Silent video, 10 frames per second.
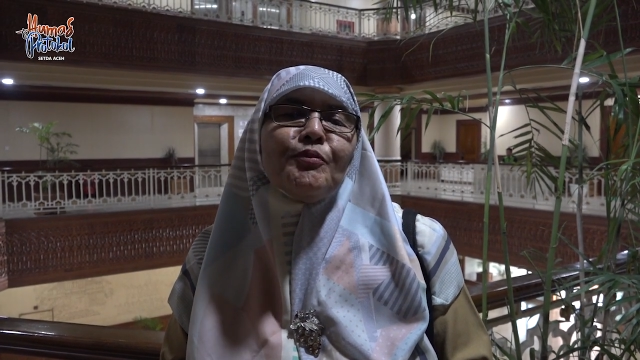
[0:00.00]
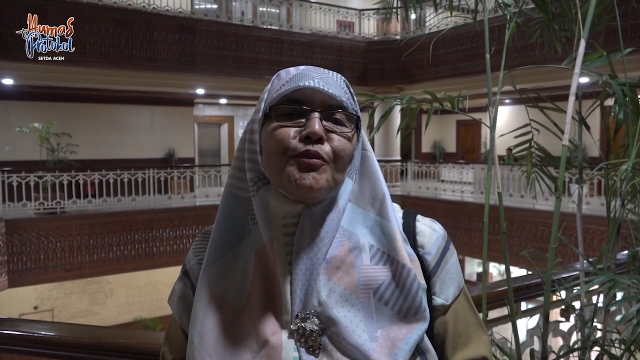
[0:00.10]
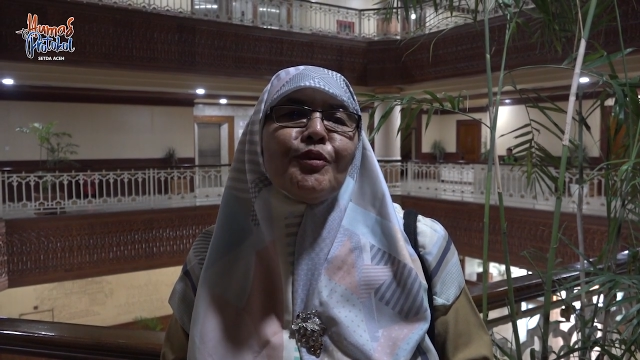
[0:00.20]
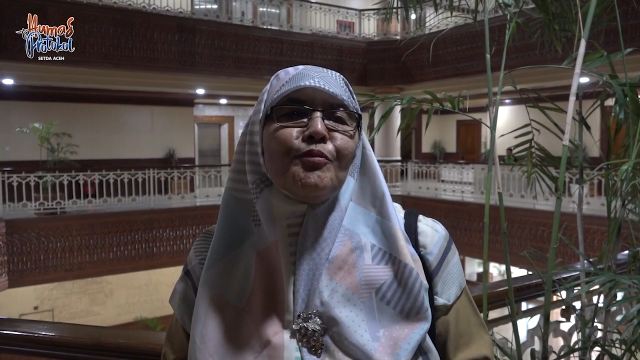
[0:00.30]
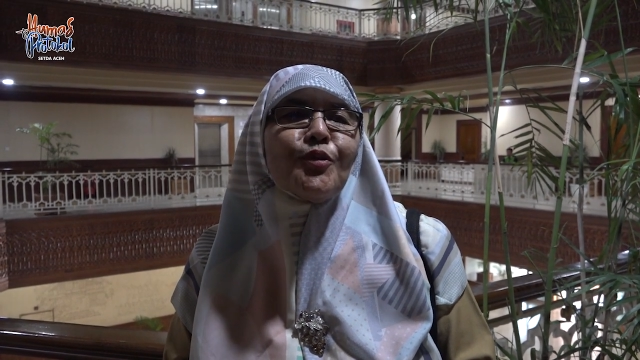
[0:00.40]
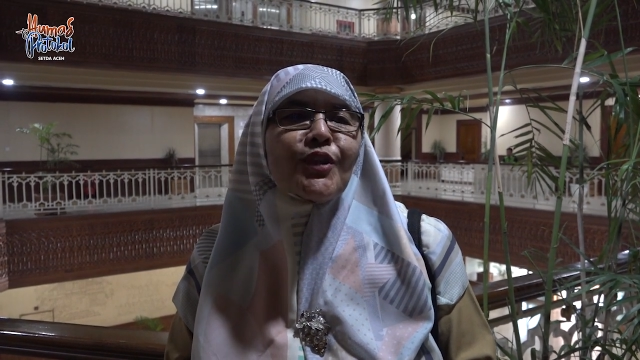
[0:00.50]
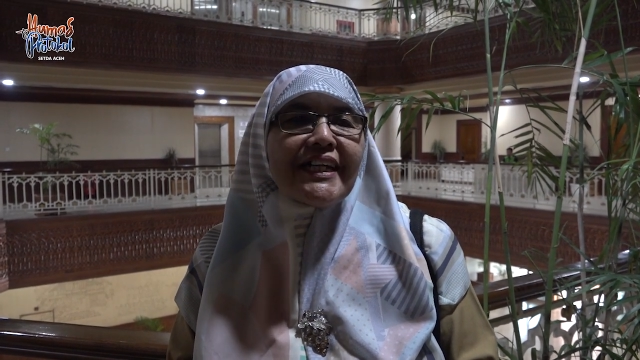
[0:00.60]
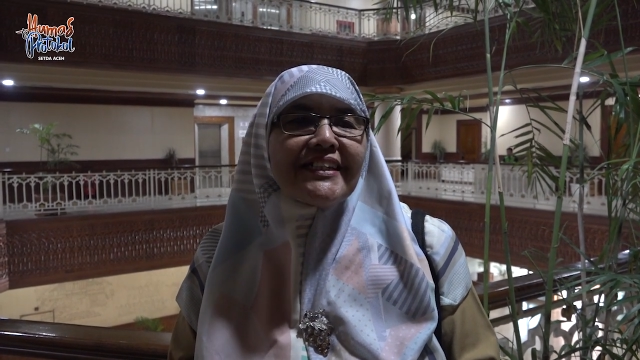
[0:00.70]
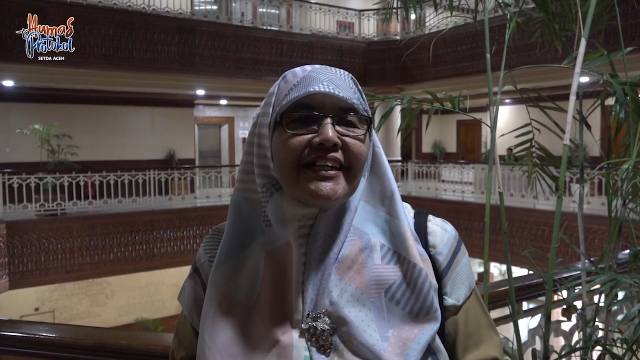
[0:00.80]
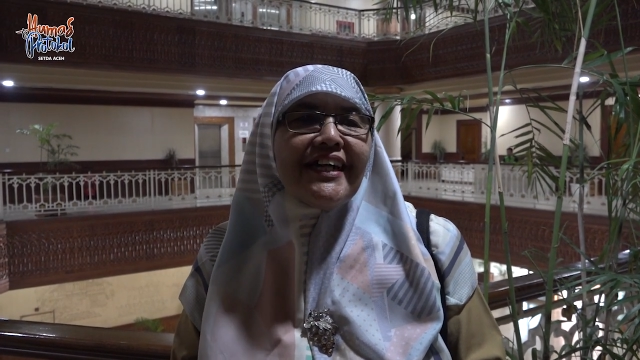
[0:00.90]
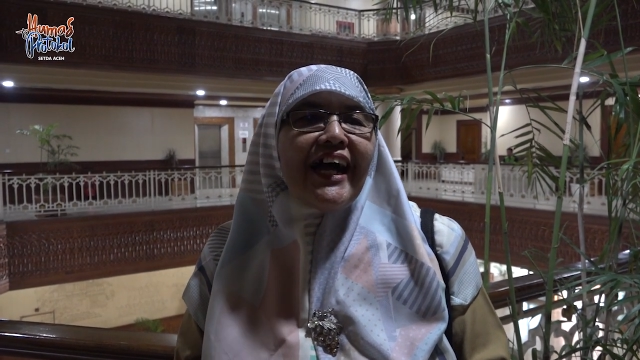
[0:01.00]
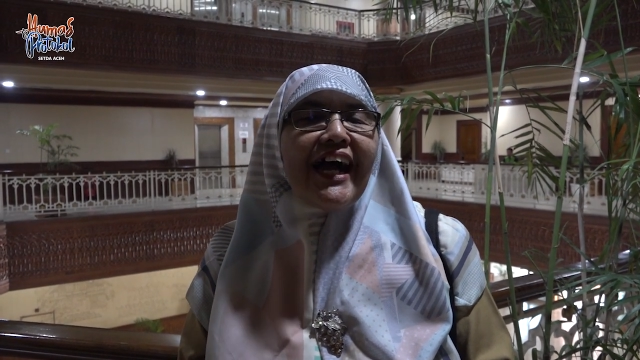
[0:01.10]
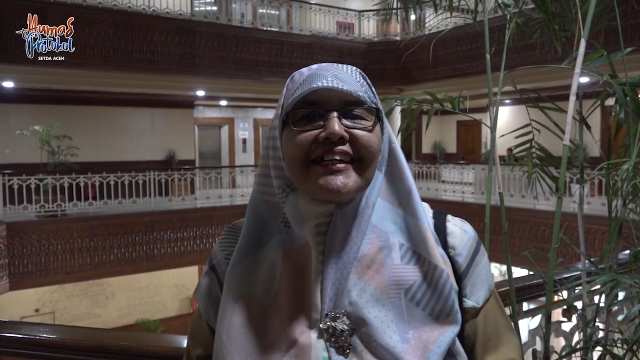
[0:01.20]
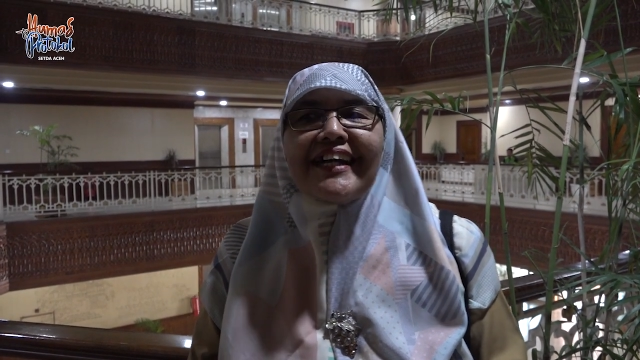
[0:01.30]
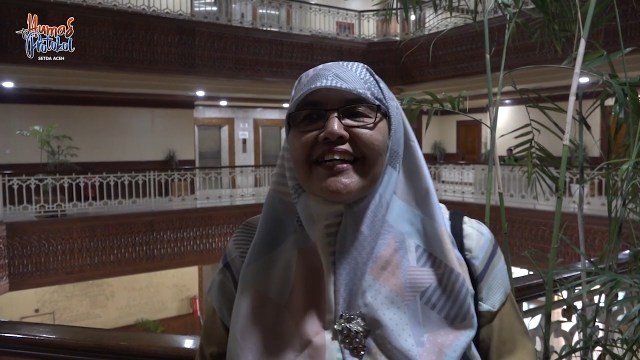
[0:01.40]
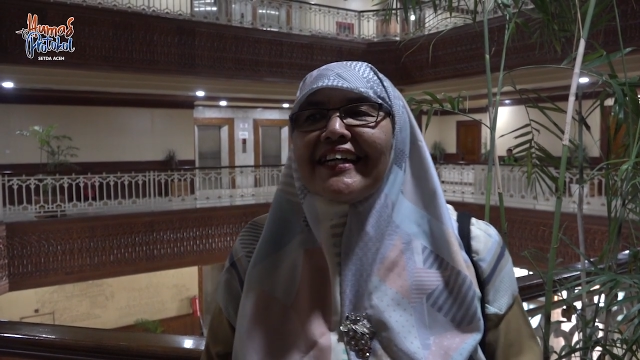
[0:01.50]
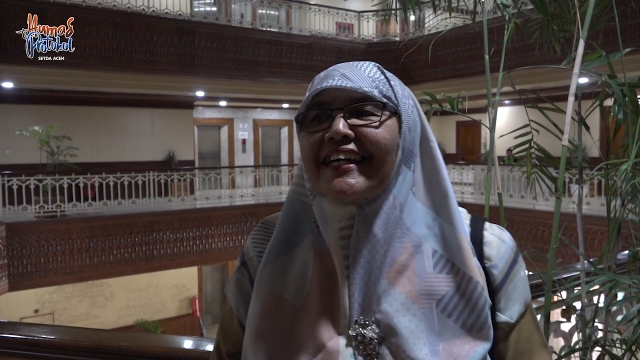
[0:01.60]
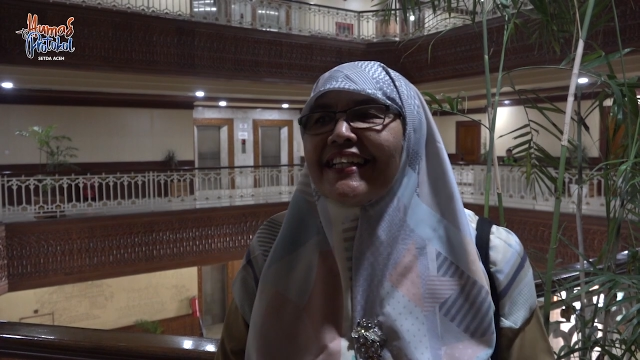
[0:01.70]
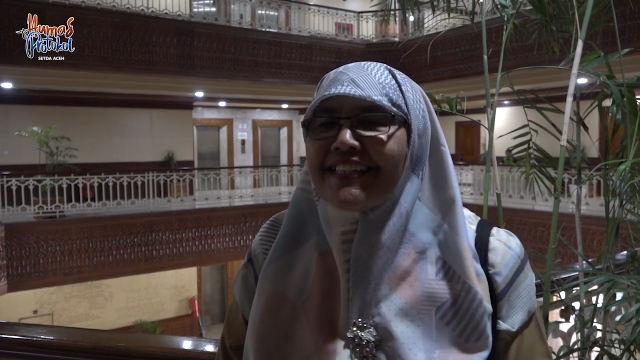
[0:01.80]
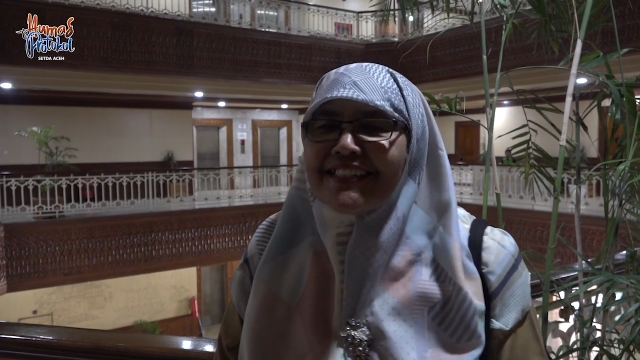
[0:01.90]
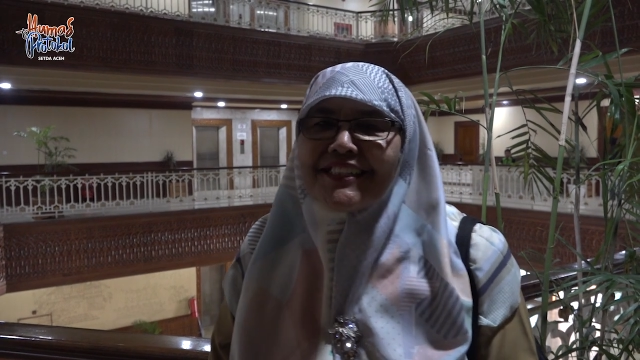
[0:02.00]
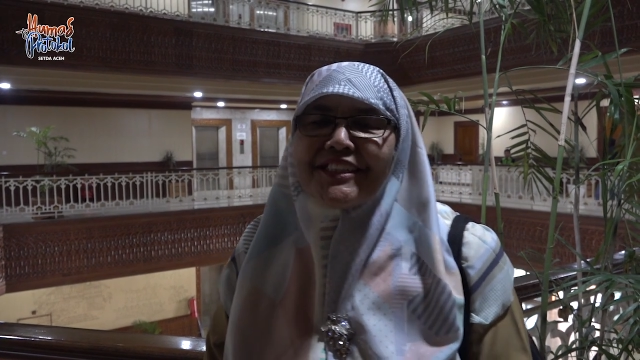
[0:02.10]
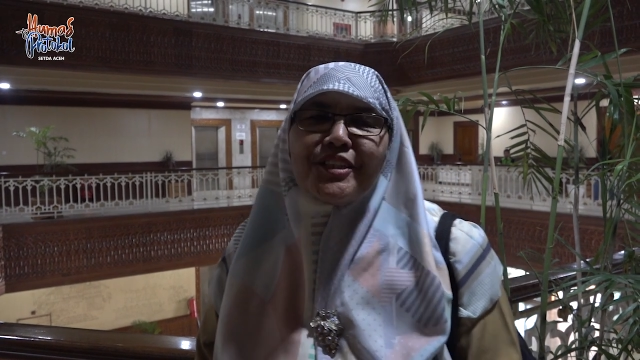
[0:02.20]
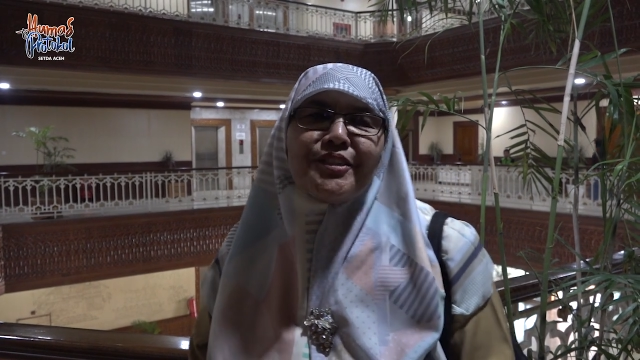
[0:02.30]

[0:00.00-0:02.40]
mengumpulkan angka-angka kredit